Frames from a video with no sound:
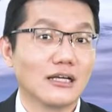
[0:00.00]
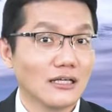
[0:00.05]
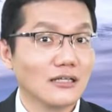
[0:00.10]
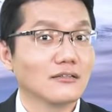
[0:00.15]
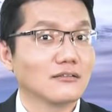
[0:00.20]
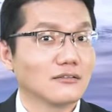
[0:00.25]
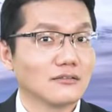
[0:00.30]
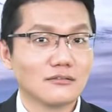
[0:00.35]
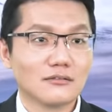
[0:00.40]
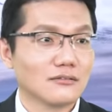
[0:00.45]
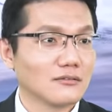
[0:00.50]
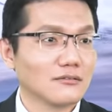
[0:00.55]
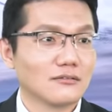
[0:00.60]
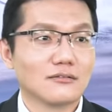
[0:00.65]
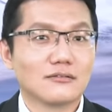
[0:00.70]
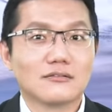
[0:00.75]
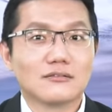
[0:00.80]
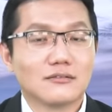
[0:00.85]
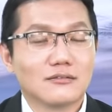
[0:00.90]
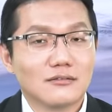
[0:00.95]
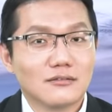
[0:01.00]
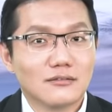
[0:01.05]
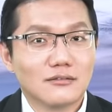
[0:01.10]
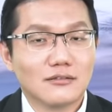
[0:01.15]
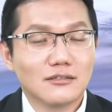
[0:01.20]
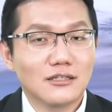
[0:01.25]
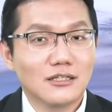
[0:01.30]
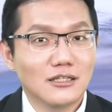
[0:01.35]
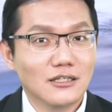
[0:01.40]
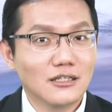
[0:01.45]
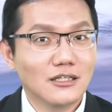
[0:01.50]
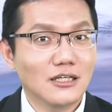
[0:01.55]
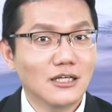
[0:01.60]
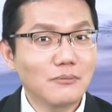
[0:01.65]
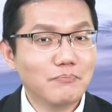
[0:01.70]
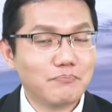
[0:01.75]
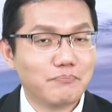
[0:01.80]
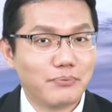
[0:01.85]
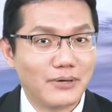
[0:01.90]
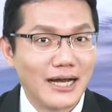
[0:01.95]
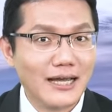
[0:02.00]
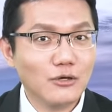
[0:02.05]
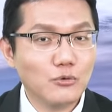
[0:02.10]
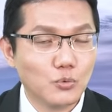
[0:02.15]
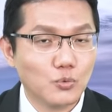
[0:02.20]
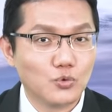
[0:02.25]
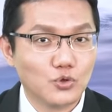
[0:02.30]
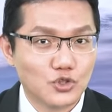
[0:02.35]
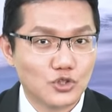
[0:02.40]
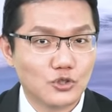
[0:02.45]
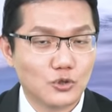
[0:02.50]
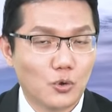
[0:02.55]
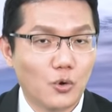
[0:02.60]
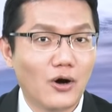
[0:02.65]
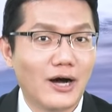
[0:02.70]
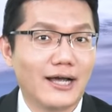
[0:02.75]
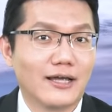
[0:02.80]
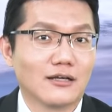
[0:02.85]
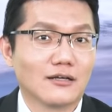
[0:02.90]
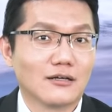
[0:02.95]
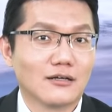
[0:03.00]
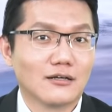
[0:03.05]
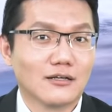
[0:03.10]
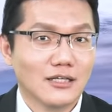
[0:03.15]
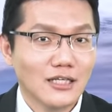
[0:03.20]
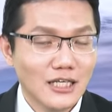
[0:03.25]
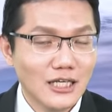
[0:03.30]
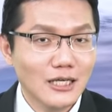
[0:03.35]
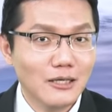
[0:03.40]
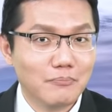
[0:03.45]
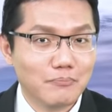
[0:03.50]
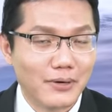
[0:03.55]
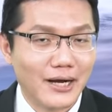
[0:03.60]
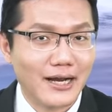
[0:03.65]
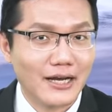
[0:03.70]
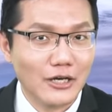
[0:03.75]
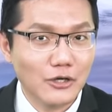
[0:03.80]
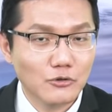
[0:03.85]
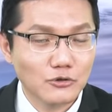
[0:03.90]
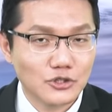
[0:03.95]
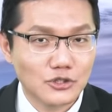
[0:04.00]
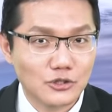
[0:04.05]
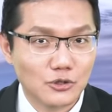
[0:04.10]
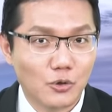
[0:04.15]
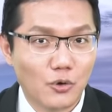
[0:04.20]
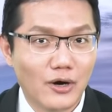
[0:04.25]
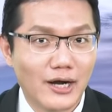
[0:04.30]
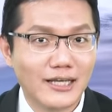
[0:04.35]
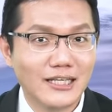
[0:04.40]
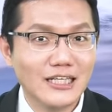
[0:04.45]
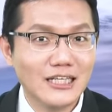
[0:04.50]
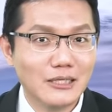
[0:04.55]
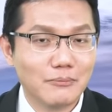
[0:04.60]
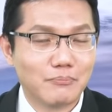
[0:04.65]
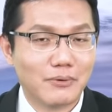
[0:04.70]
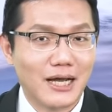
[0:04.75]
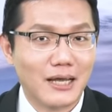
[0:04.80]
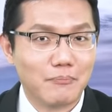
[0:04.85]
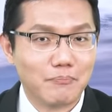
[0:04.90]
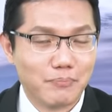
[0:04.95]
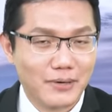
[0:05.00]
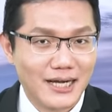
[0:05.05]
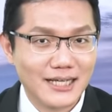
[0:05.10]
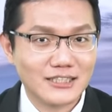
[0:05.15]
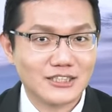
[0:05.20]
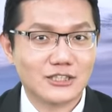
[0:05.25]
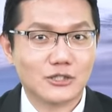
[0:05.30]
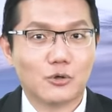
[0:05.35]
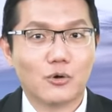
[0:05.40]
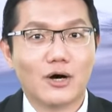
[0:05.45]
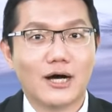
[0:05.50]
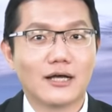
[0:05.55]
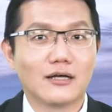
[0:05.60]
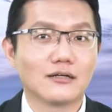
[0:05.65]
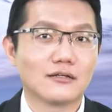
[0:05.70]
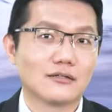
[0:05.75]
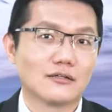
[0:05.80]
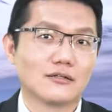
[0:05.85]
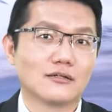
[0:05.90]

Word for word: 一一百五十块，一百六十块，一百八十块，